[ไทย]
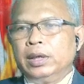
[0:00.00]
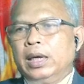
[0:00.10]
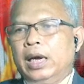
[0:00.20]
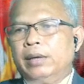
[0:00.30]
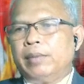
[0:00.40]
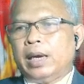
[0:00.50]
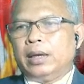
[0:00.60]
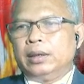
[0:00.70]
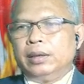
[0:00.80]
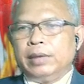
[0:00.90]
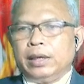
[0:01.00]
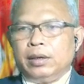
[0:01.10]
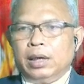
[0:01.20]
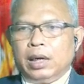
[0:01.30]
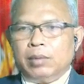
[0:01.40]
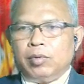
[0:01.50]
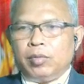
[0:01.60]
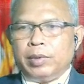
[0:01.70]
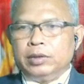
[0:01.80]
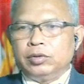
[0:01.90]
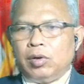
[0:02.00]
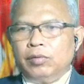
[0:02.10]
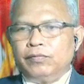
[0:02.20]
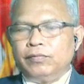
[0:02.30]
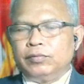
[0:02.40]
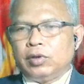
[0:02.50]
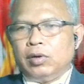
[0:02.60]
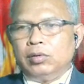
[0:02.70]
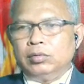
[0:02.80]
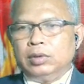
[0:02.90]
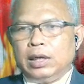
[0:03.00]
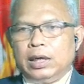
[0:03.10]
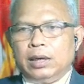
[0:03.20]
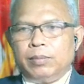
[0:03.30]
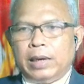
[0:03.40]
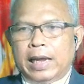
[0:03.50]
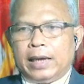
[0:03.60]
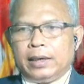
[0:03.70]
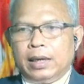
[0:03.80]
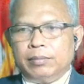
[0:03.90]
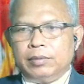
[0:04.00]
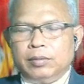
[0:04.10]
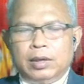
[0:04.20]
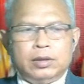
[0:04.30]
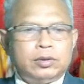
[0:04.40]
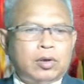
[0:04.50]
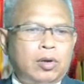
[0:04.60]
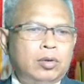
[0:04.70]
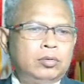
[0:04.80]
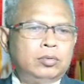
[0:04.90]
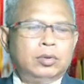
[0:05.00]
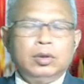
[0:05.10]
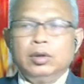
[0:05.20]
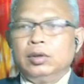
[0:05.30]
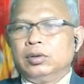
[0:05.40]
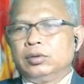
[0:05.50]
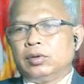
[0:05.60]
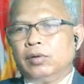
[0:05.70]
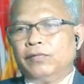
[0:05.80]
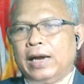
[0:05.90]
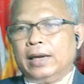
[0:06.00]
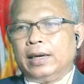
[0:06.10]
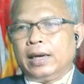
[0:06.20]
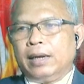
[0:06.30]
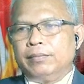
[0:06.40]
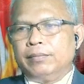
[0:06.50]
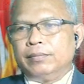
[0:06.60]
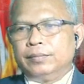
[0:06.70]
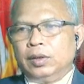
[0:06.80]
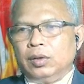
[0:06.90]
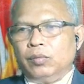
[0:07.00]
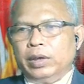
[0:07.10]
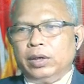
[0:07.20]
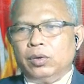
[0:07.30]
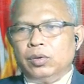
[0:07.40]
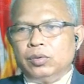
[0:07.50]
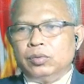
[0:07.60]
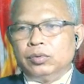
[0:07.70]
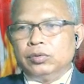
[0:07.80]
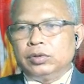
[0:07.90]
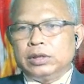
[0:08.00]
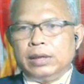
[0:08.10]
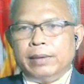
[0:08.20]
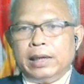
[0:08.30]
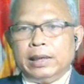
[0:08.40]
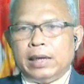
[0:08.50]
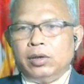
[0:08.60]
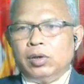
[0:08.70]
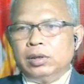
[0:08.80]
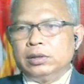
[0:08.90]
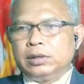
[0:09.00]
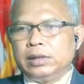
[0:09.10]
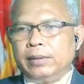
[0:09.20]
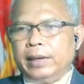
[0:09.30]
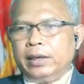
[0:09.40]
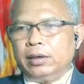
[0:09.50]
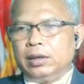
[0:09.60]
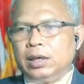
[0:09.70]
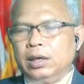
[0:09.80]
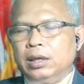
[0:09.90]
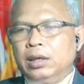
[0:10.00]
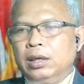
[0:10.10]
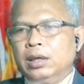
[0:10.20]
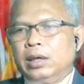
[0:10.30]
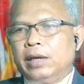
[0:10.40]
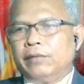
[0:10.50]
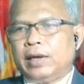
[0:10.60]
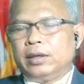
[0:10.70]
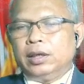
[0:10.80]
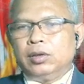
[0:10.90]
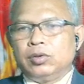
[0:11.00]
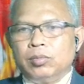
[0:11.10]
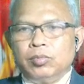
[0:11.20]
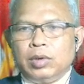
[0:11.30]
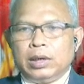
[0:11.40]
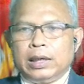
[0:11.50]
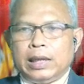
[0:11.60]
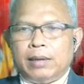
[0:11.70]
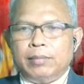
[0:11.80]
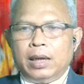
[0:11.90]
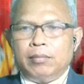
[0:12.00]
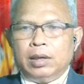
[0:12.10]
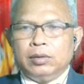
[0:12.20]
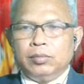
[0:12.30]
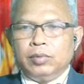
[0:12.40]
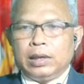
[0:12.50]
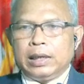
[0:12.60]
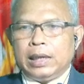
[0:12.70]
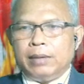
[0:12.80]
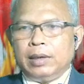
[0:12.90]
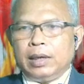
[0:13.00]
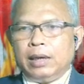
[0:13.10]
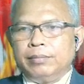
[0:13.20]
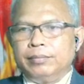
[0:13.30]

ให้แบ่ง leaflet นะครับ ออกเป็นสองสองแผนกนะครับ หรือว่าสองสองฝั่งนะครับ with do s t a t e m a t and don't s t e m a t ก็คือในฝั่งที่สมควรกระทำและไม่สมควรกระทำนะครับ